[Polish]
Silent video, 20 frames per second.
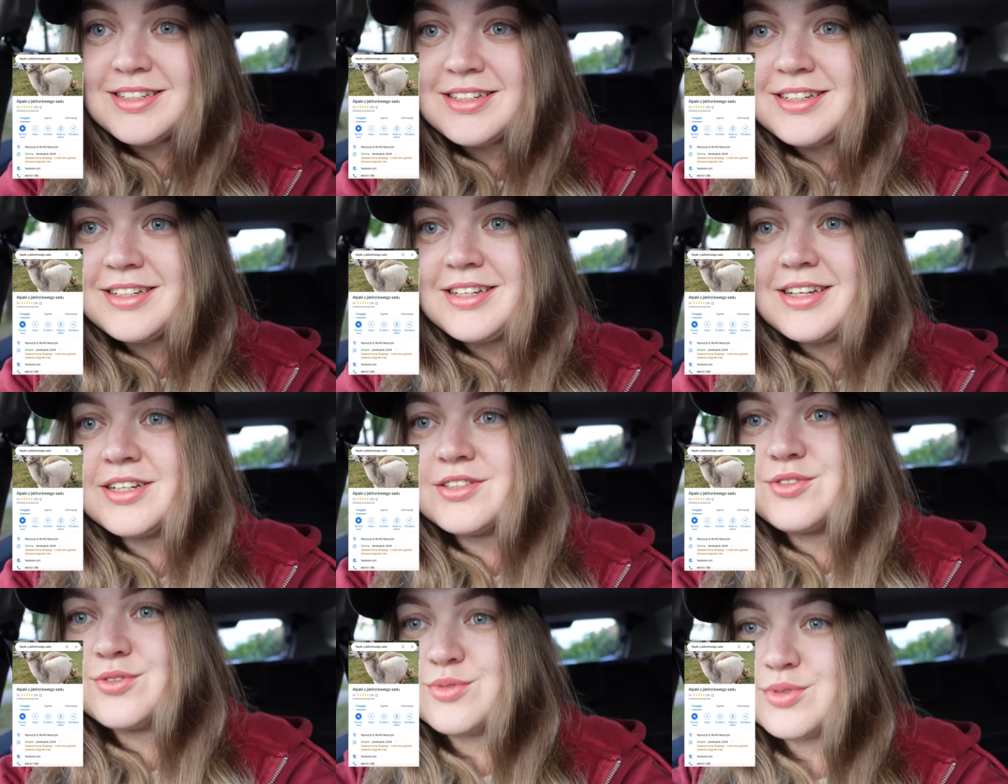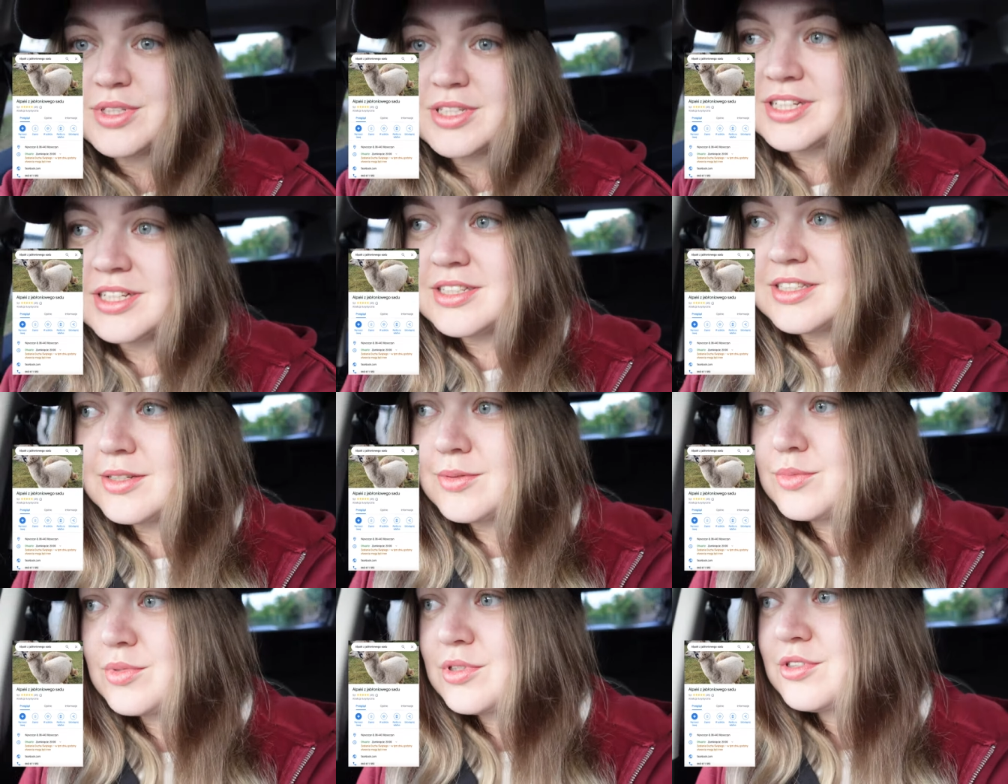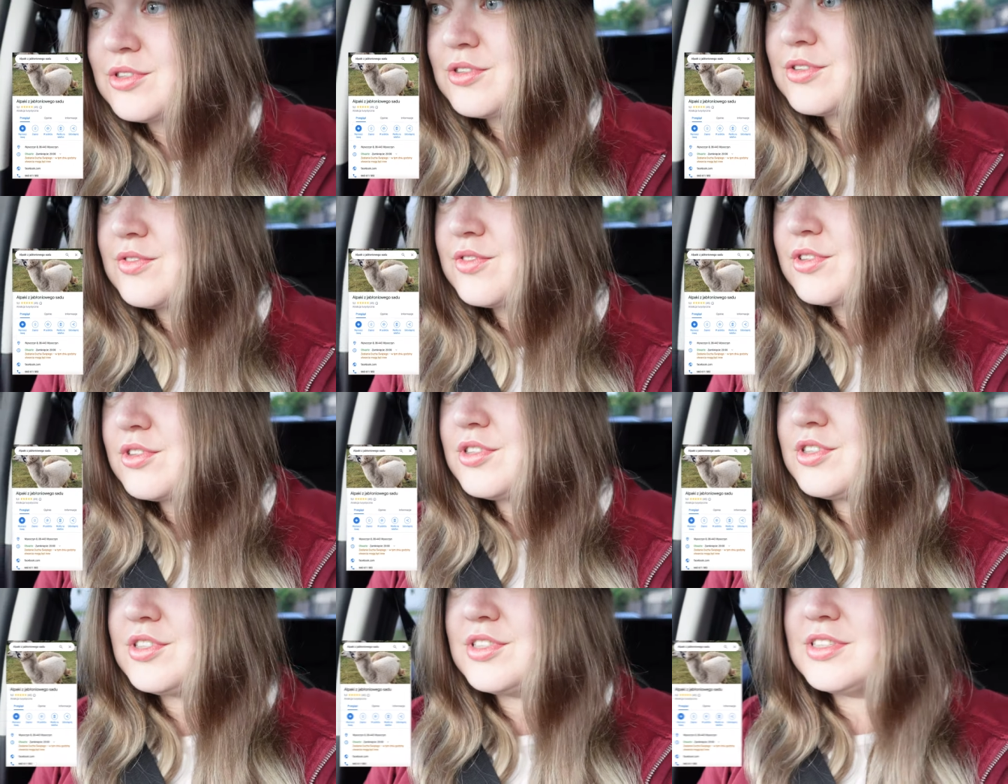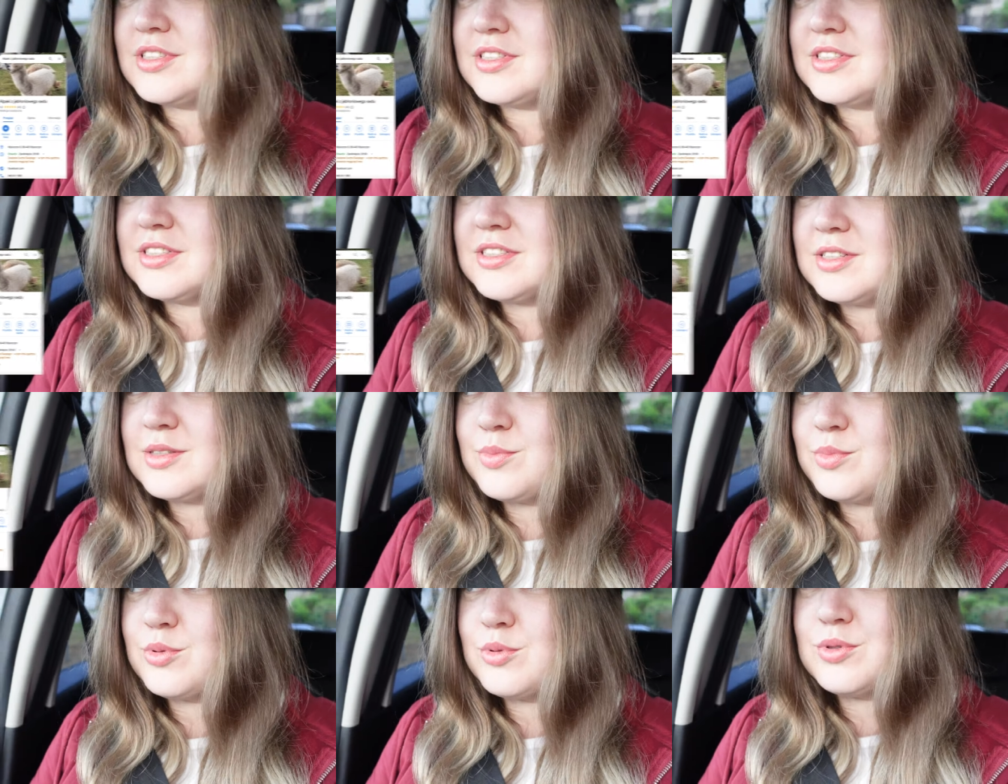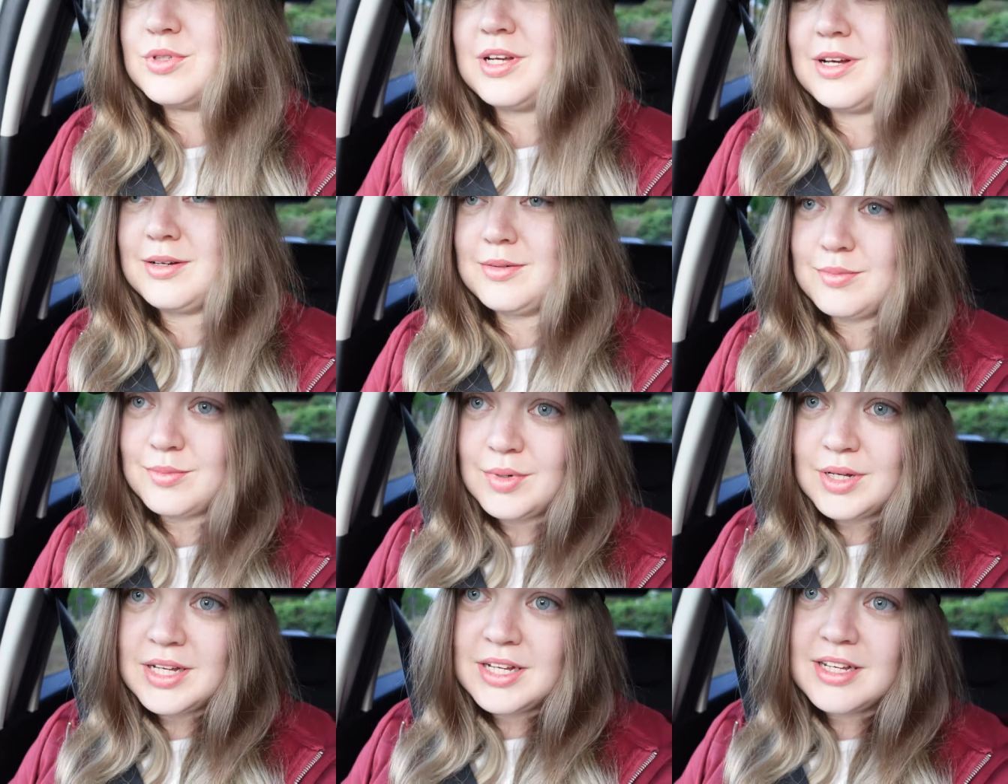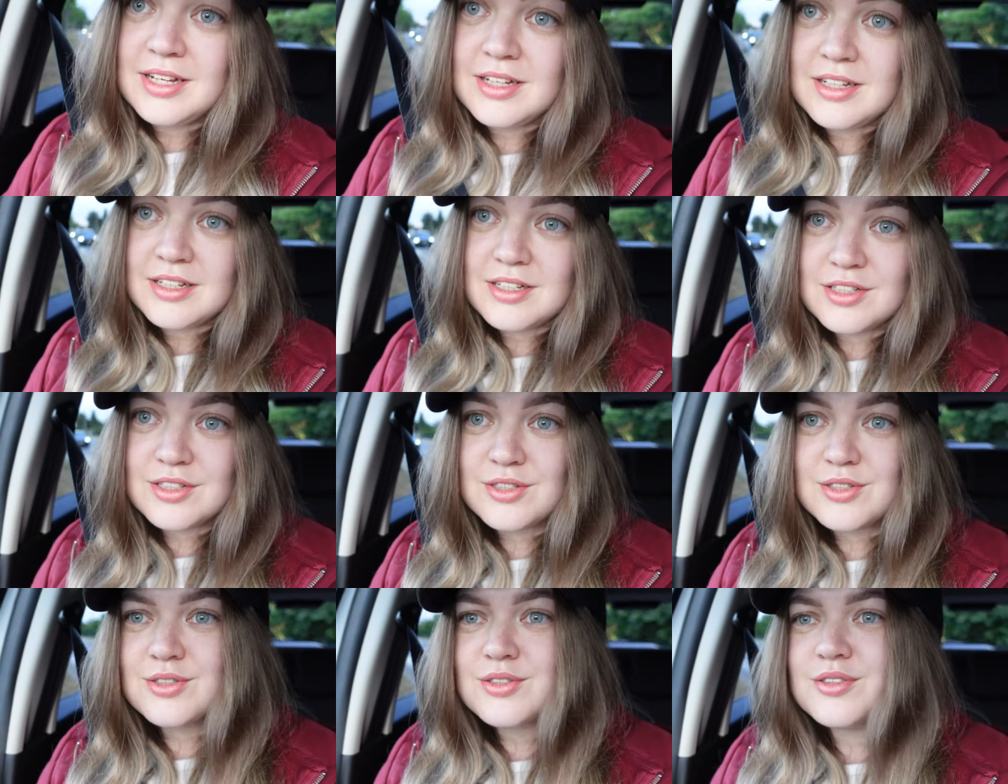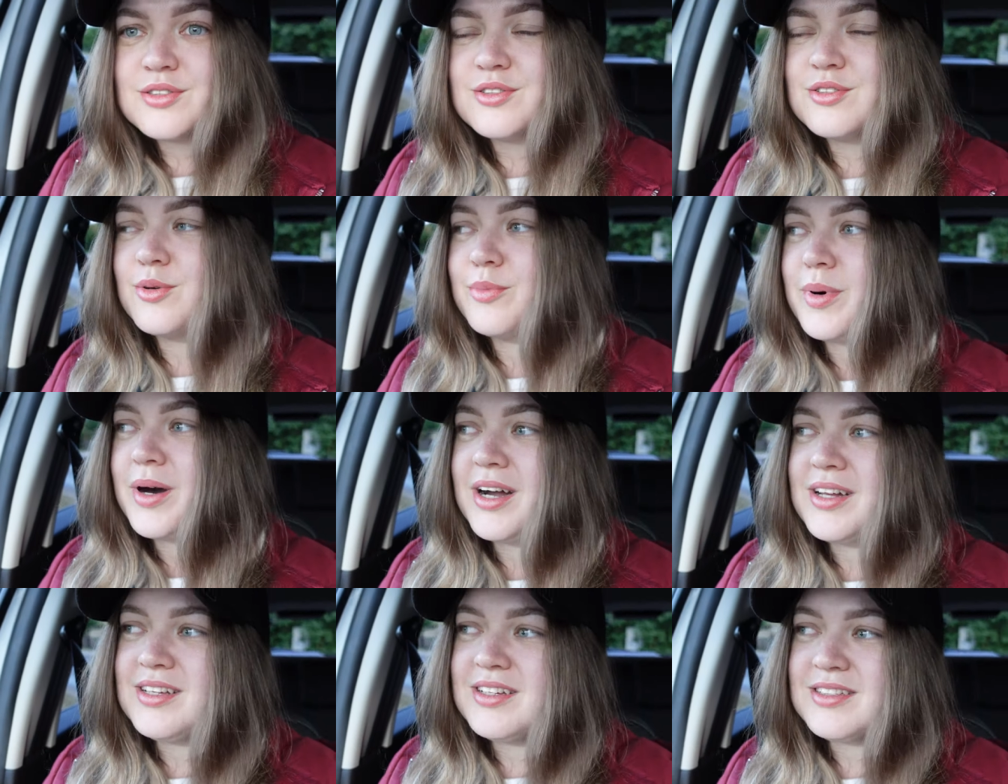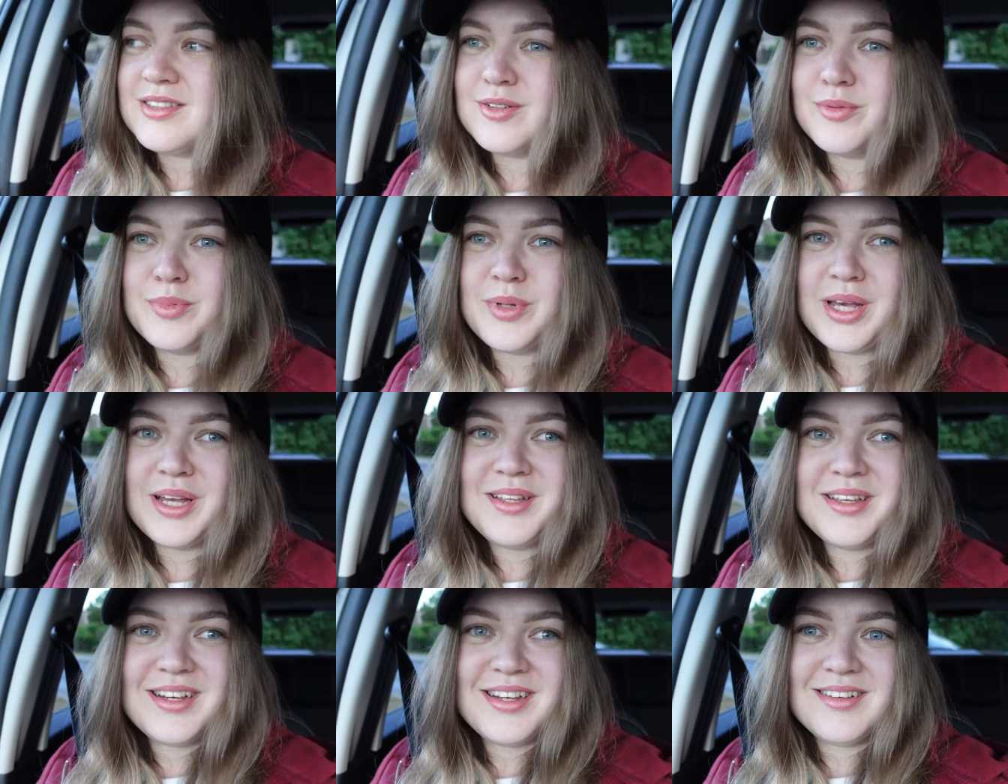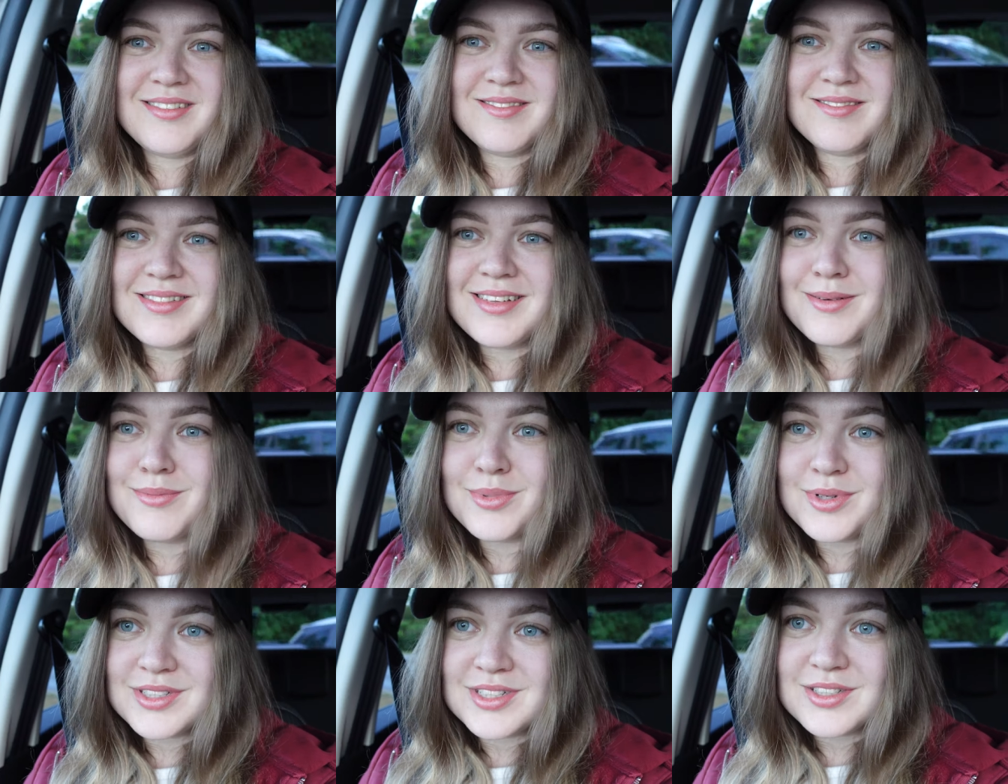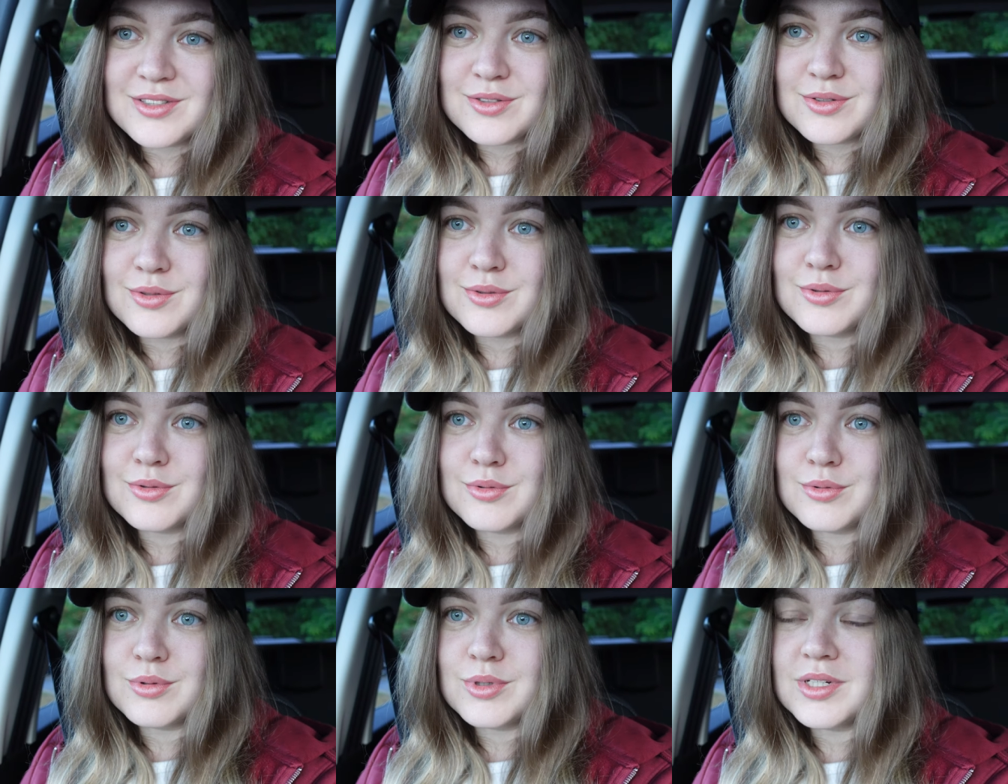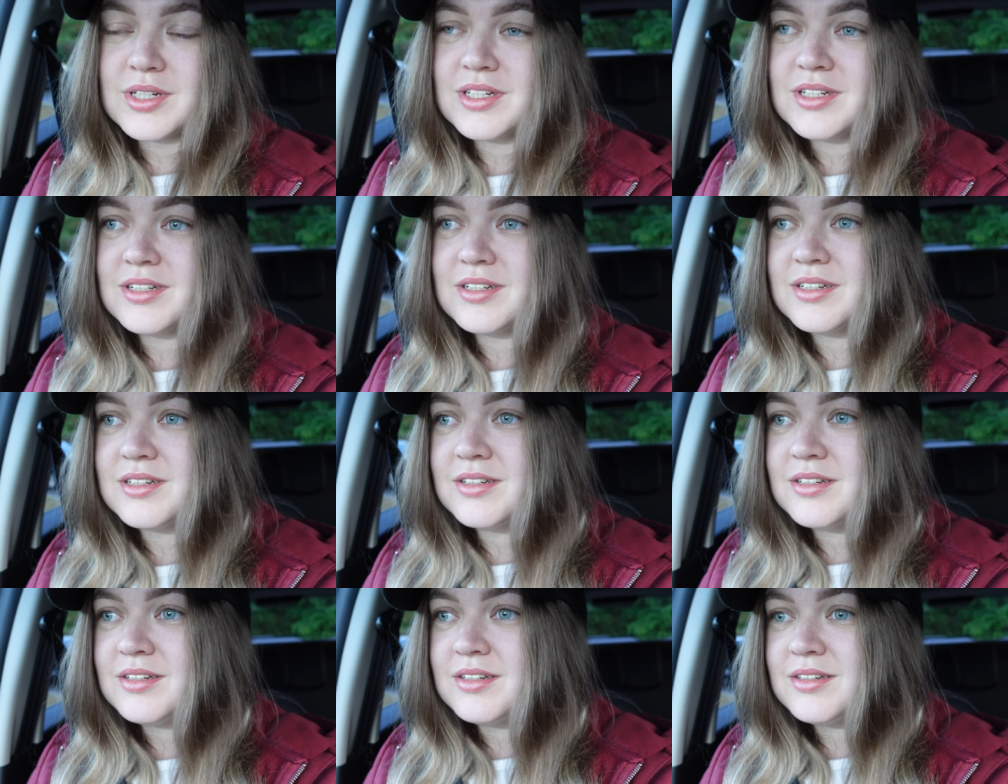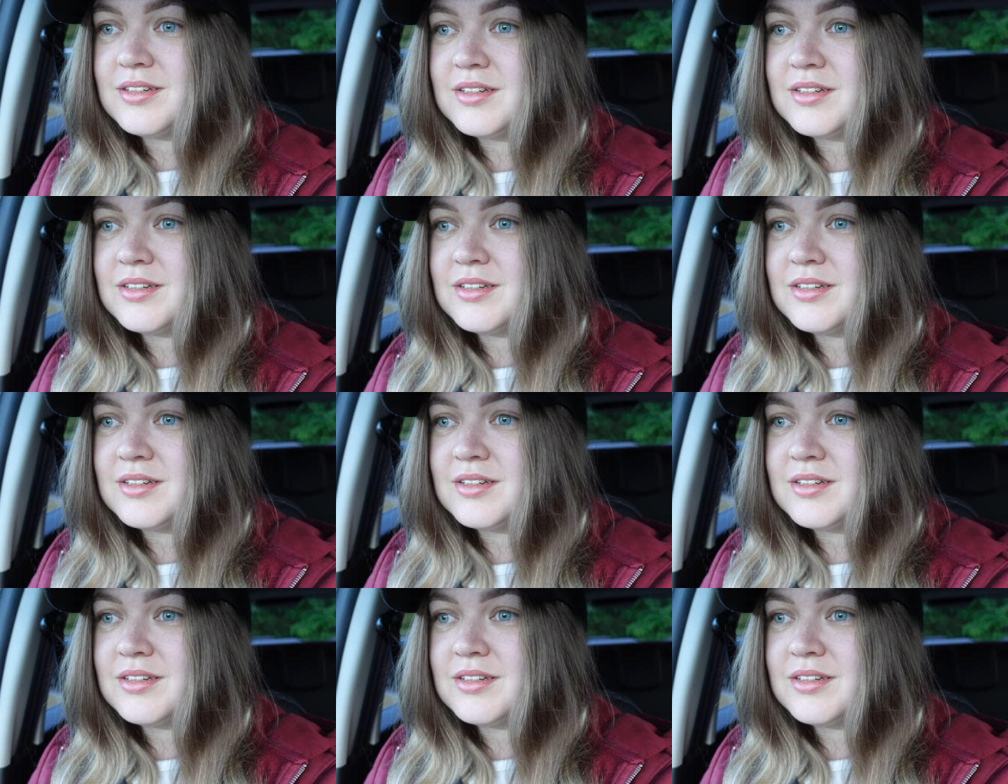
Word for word: e, jak są takie te miejscowości typu tam Sobanie, Sobienie, tam gdzie są y,